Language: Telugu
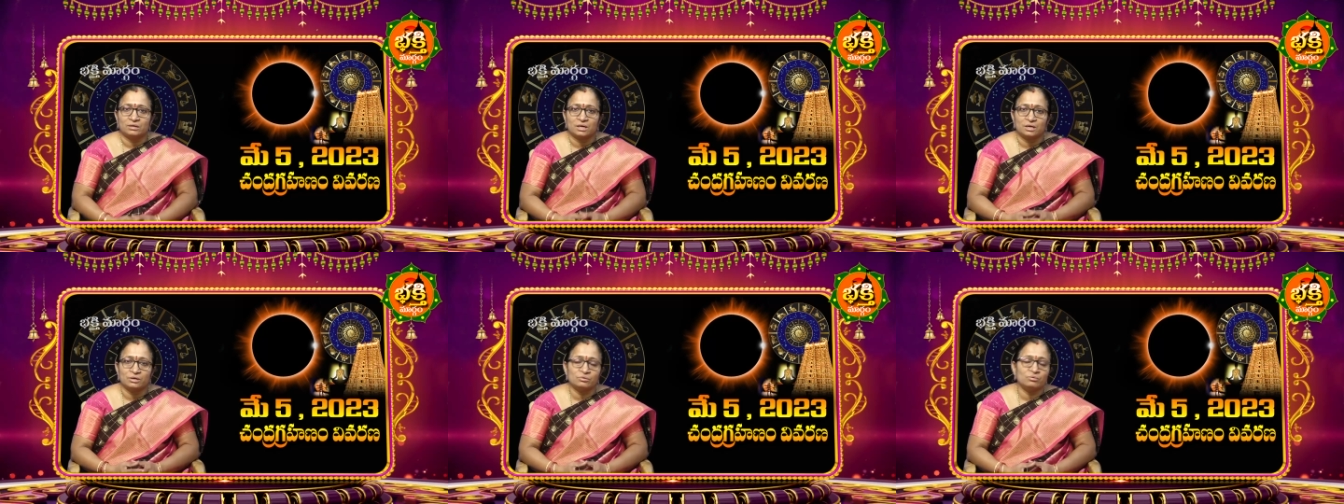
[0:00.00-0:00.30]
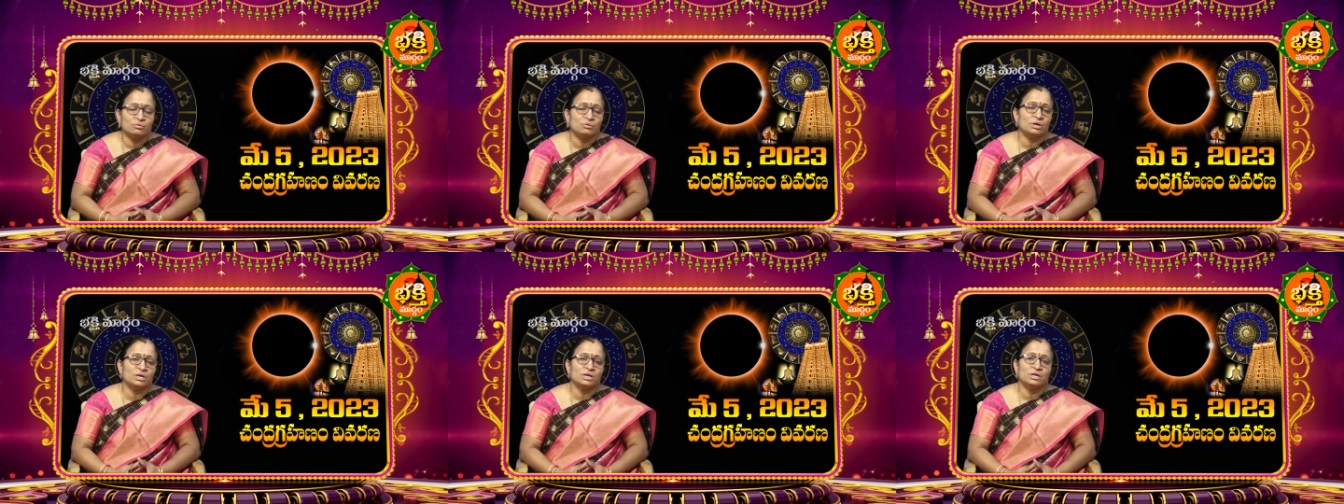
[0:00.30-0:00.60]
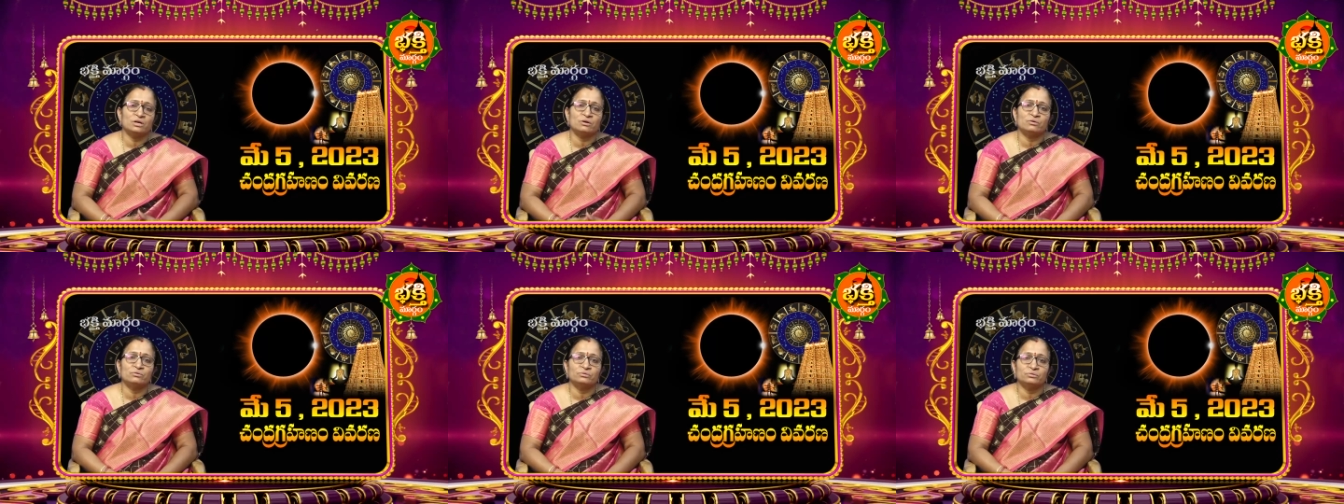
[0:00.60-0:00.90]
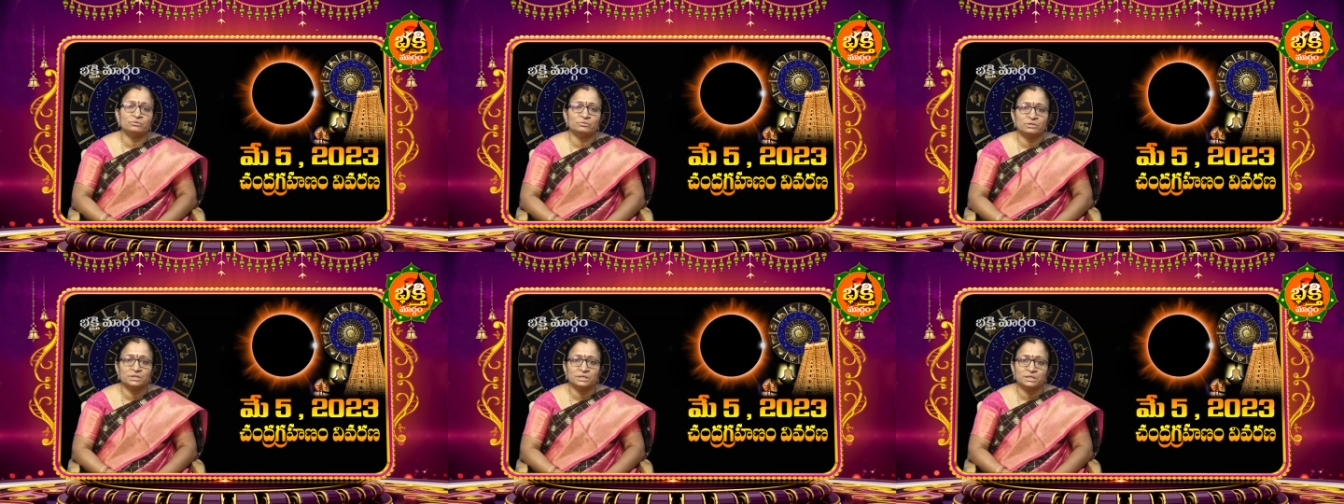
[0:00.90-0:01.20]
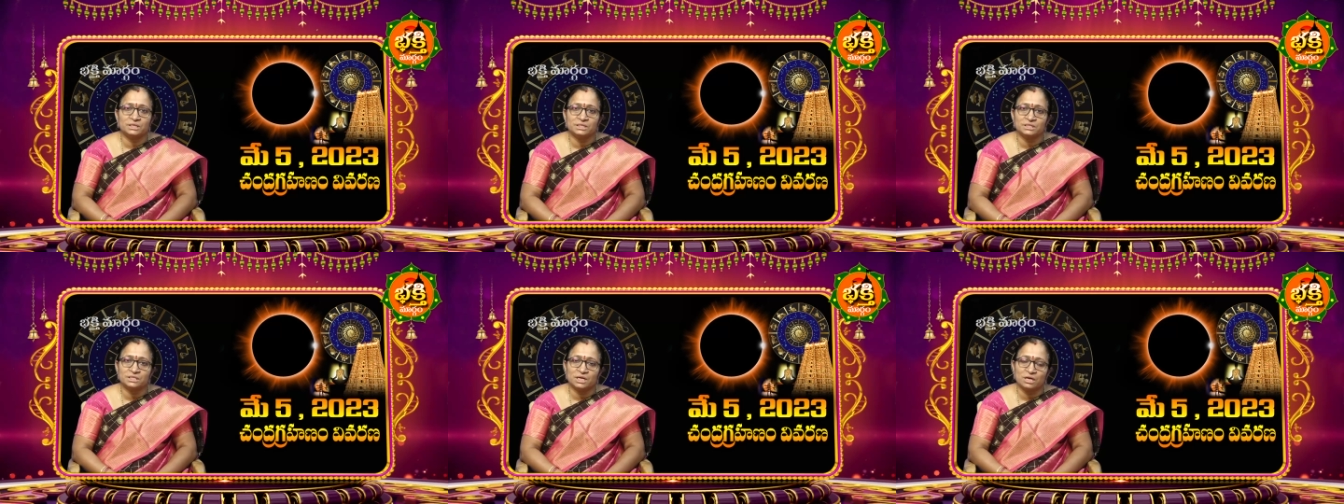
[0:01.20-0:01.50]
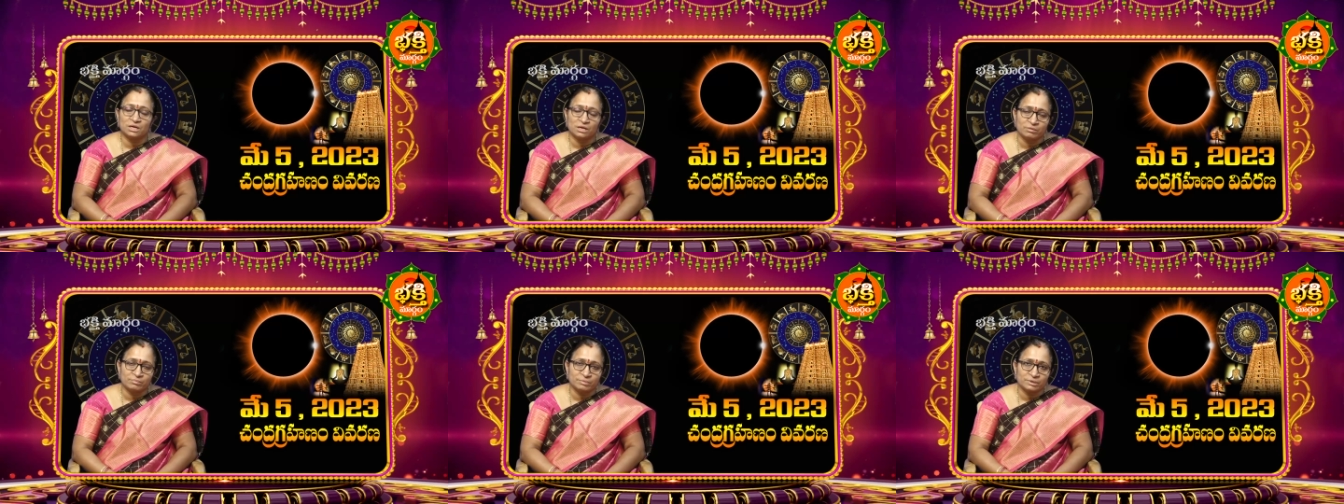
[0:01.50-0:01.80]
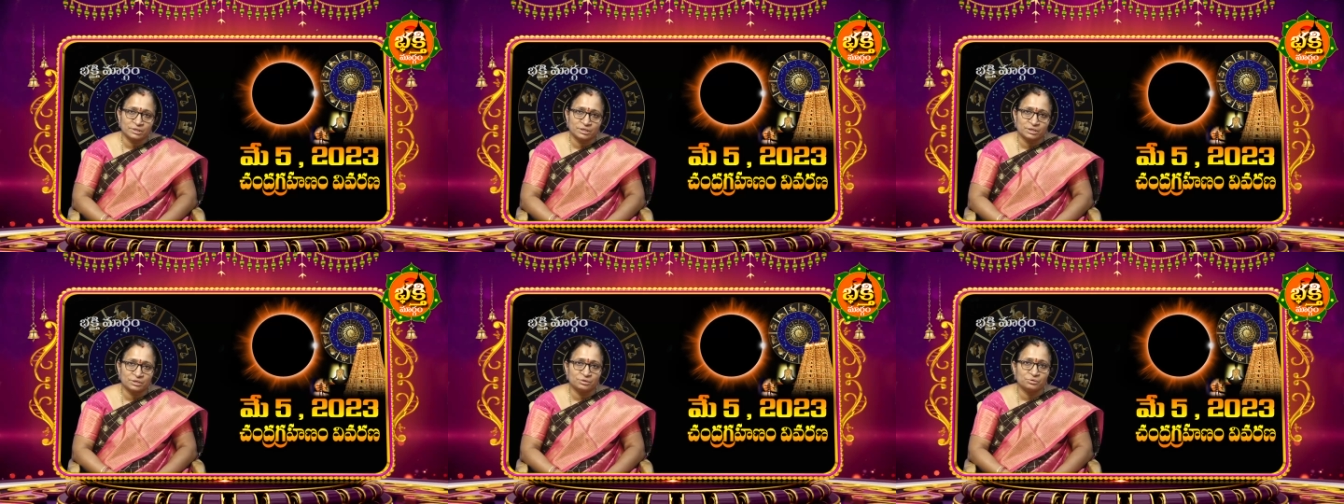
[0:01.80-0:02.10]
అనుకూలంగా ఉంటుందని
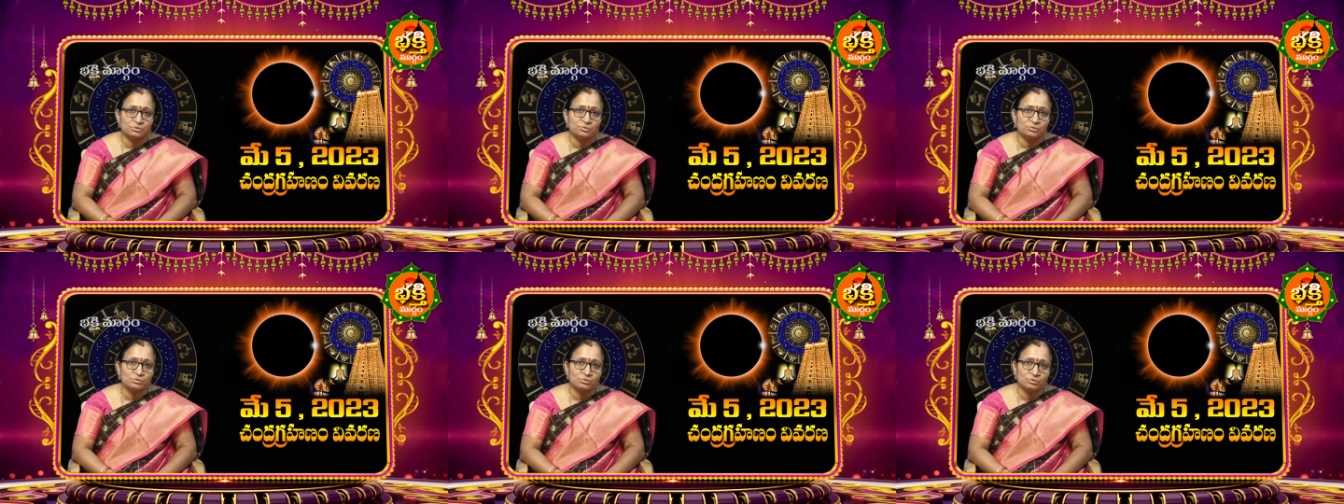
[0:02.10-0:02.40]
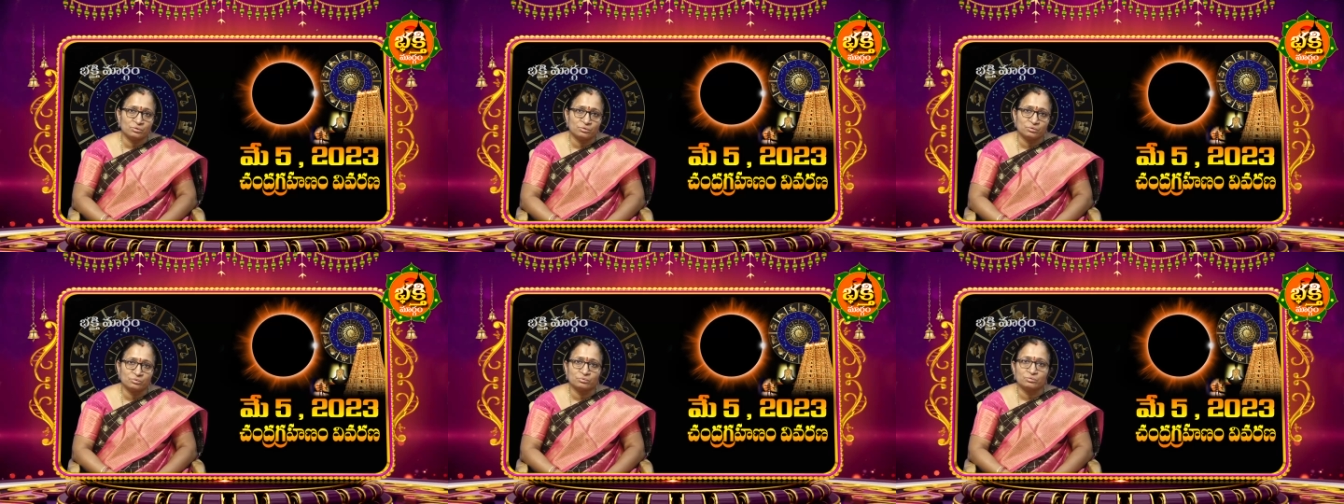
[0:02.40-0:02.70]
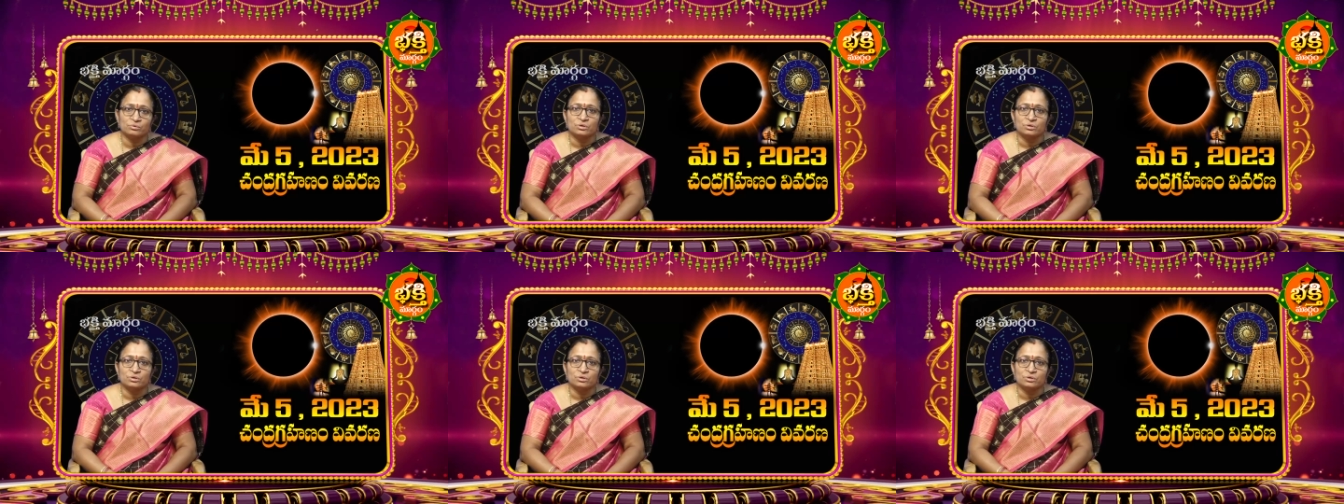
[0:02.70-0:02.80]
చాలామంది యోగులు